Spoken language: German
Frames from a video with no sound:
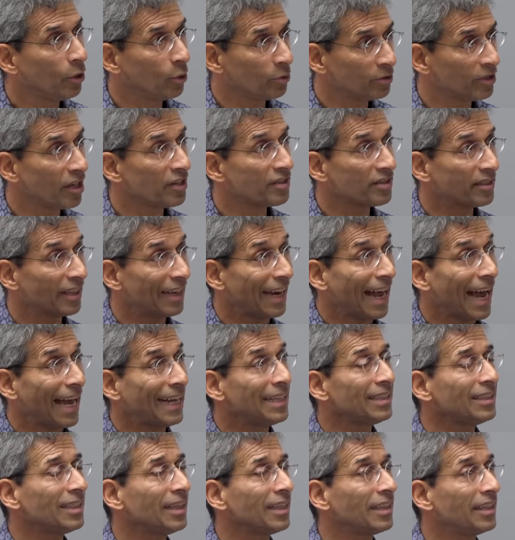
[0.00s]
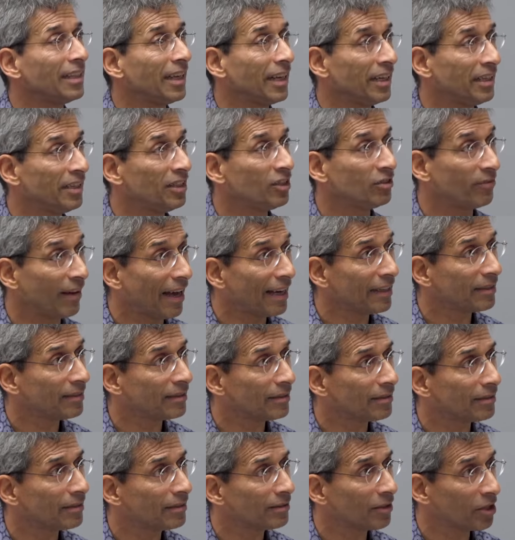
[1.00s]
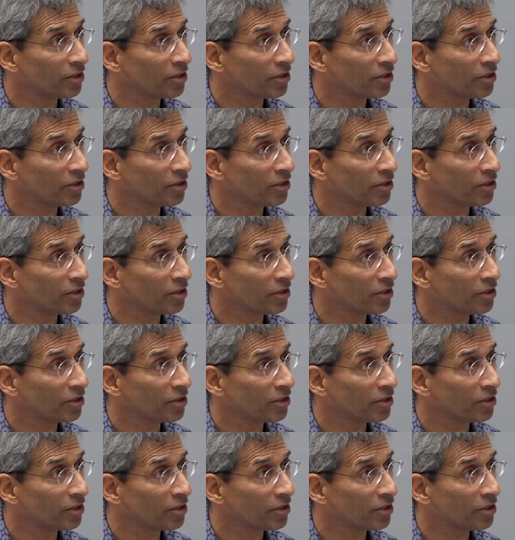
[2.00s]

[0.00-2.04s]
Und dass der Einzige, der nicht weiß,